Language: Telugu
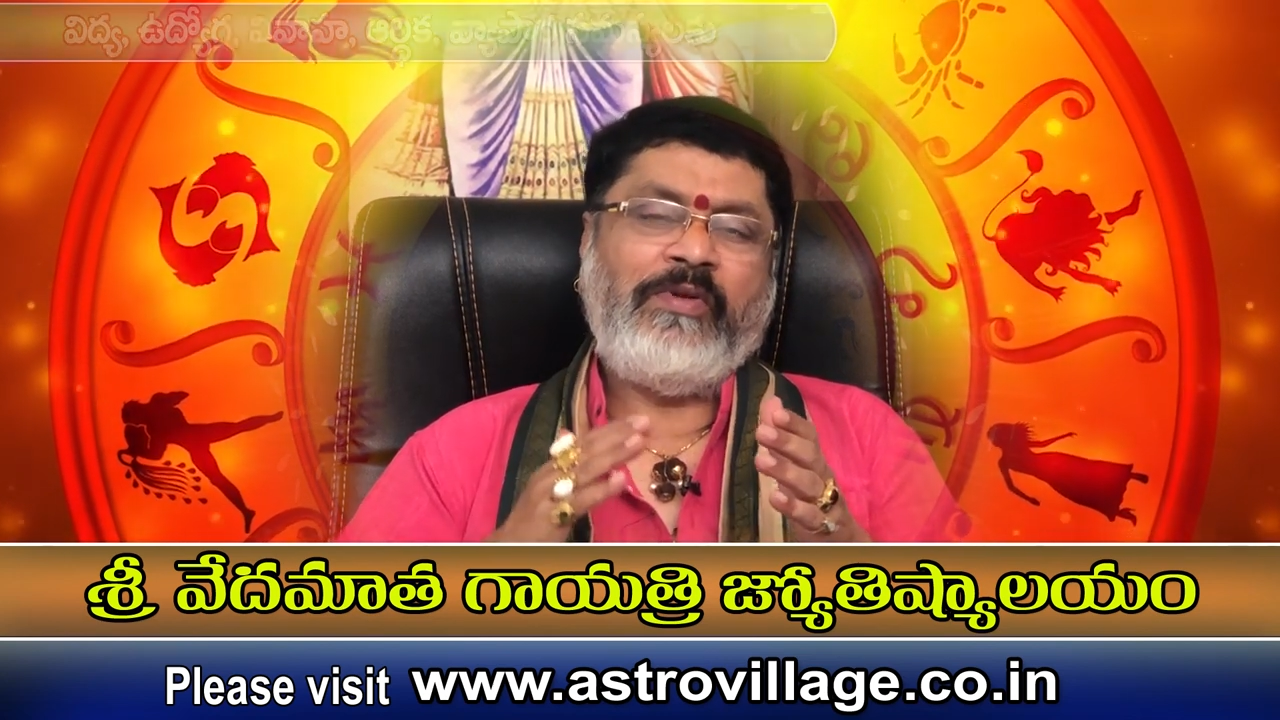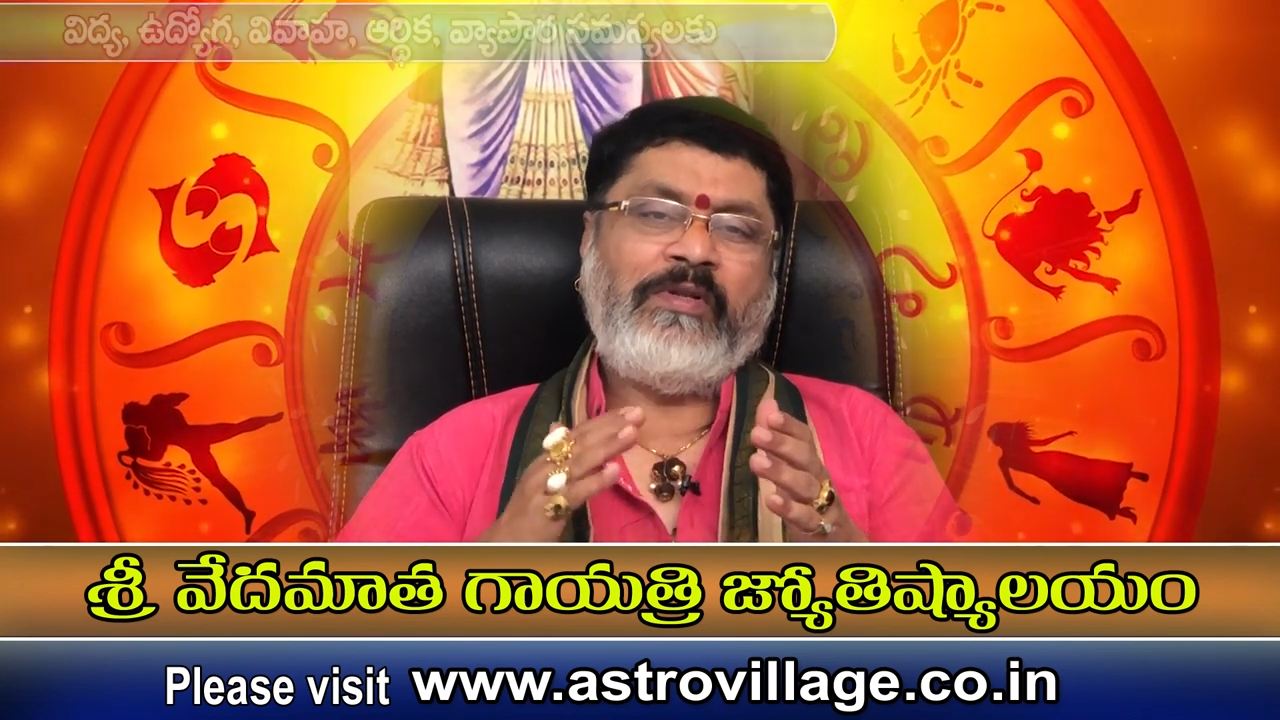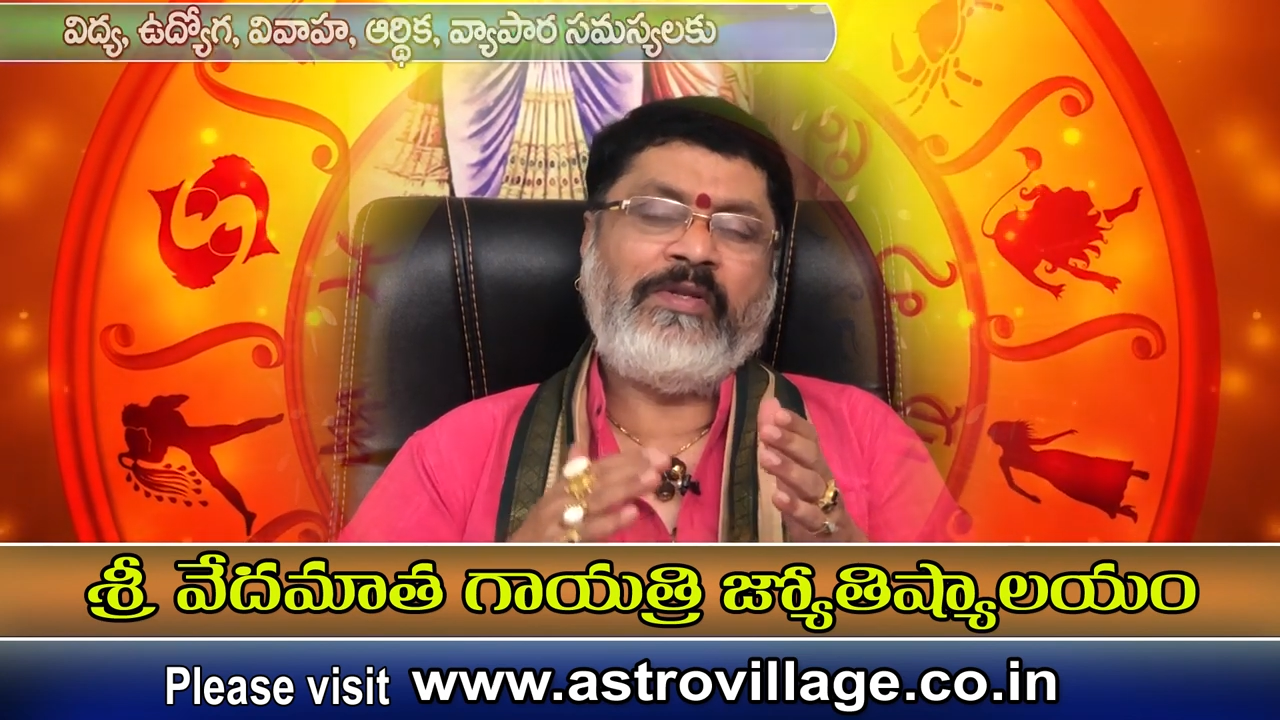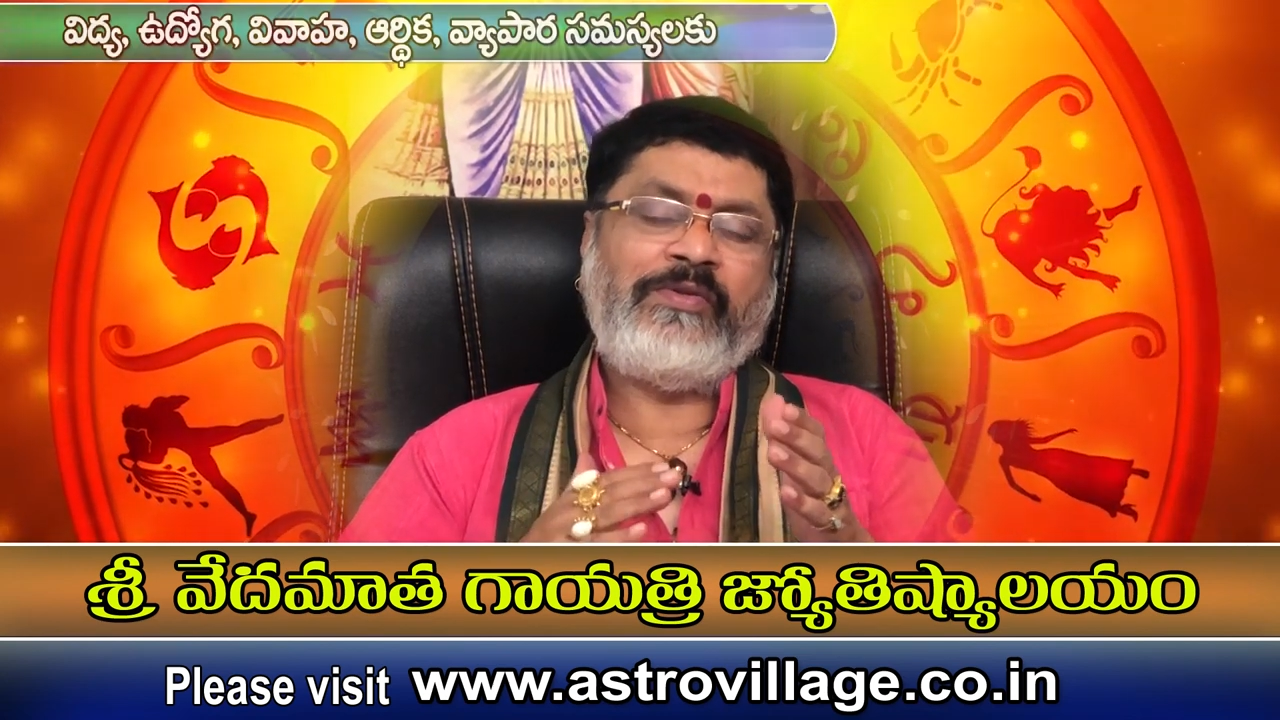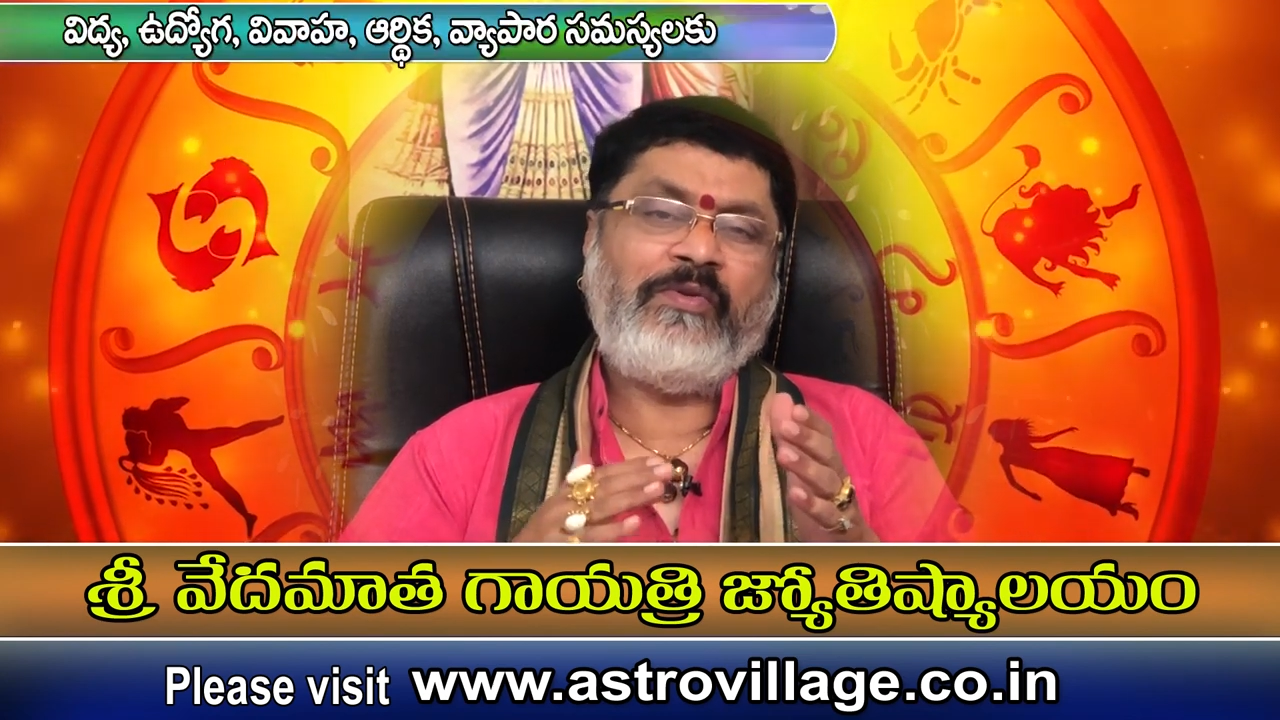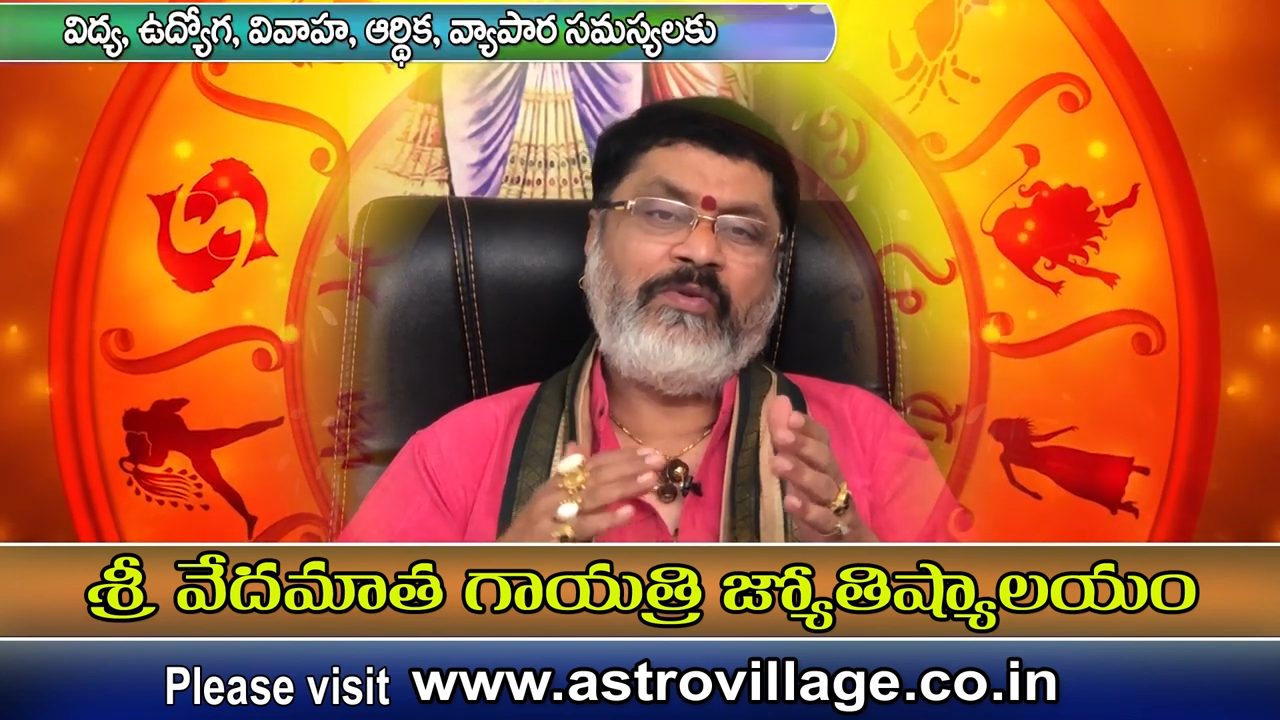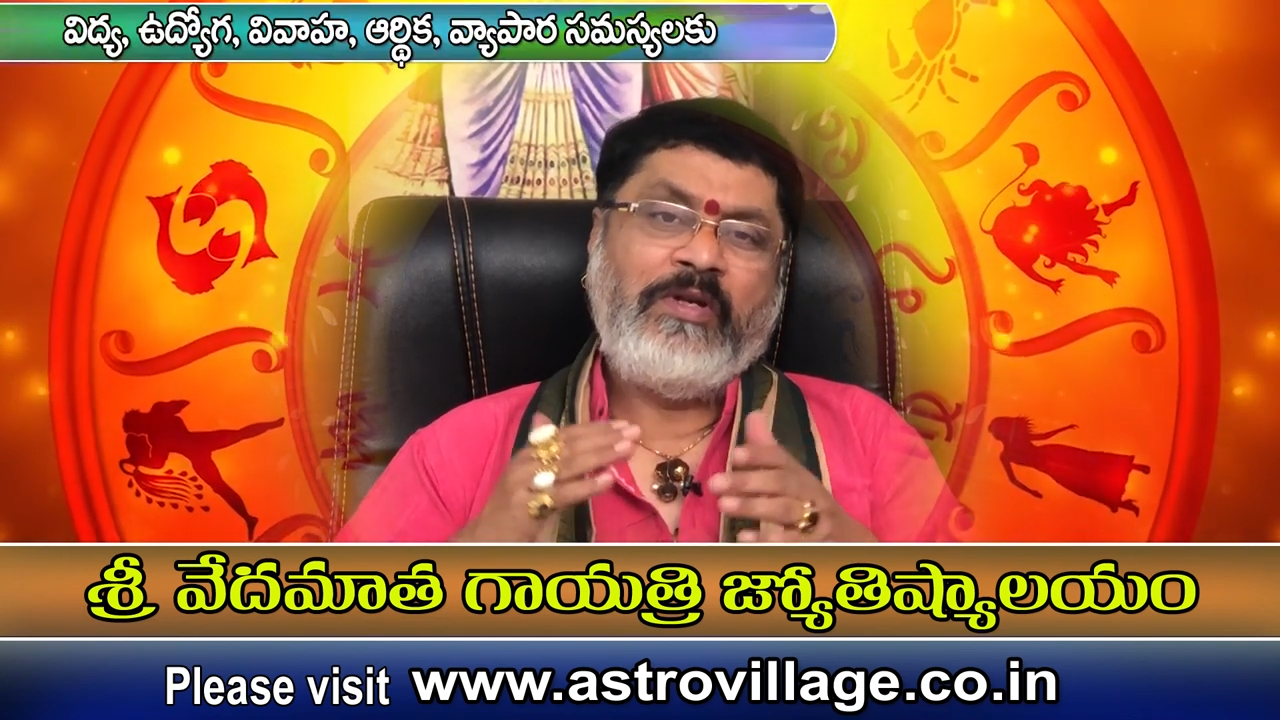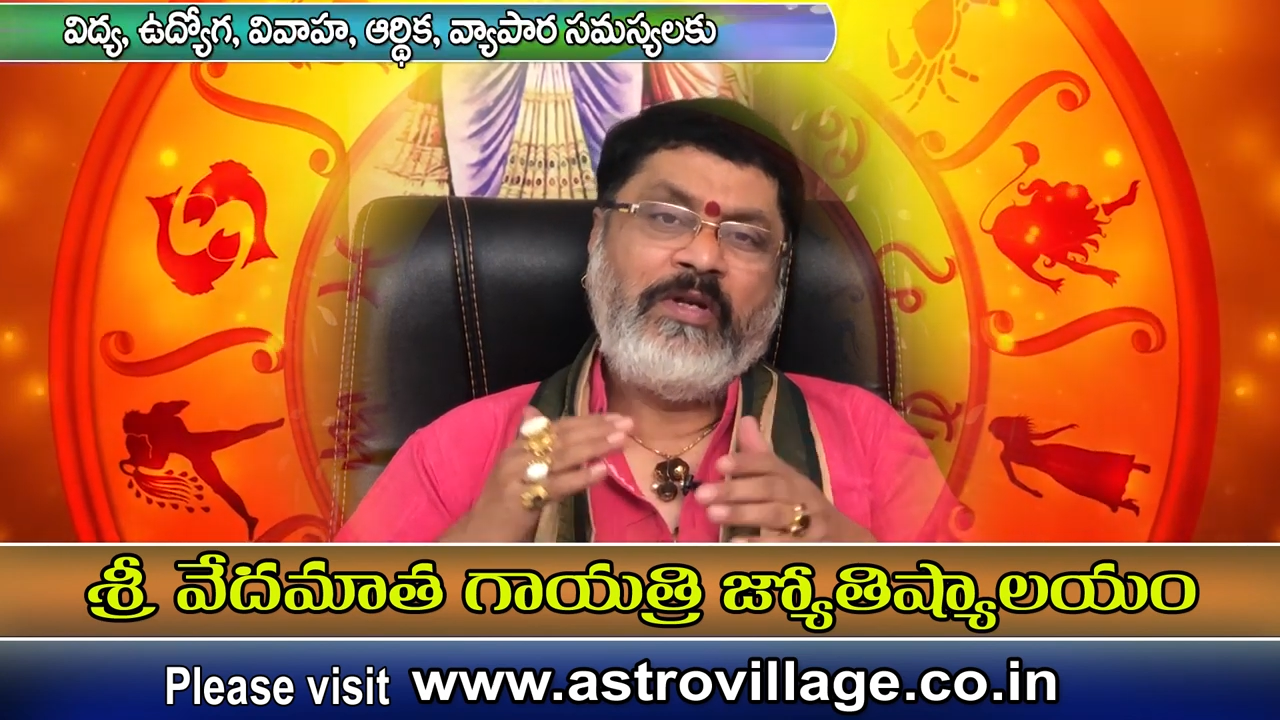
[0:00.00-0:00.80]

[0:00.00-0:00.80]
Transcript: వదిలేస్తూ